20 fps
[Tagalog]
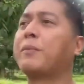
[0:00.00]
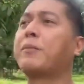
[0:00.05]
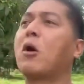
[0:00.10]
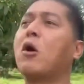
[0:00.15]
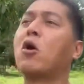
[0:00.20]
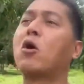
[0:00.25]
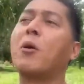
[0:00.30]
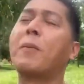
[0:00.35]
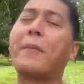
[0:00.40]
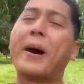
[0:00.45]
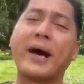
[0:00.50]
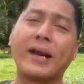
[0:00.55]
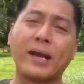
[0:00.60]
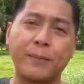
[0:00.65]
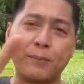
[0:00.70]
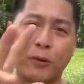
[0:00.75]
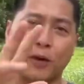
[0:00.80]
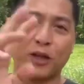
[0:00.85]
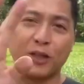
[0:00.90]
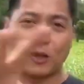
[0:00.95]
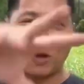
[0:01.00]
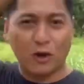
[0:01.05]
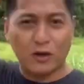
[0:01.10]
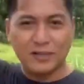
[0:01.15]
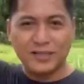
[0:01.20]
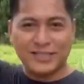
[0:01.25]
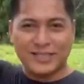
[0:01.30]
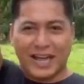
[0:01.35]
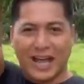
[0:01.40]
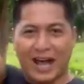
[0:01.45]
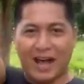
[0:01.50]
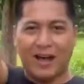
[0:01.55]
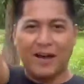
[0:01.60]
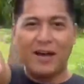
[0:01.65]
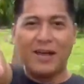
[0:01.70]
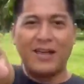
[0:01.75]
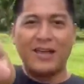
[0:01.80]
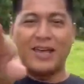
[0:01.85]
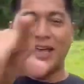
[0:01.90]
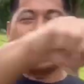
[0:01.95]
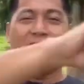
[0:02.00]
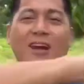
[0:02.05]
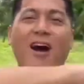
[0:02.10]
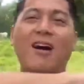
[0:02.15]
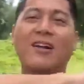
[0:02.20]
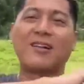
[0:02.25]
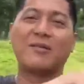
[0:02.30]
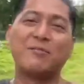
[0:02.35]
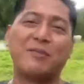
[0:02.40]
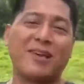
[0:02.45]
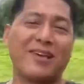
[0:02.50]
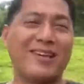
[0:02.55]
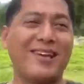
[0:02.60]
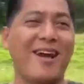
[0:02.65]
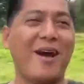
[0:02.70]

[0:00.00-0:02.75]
po ako para po ito sa economy.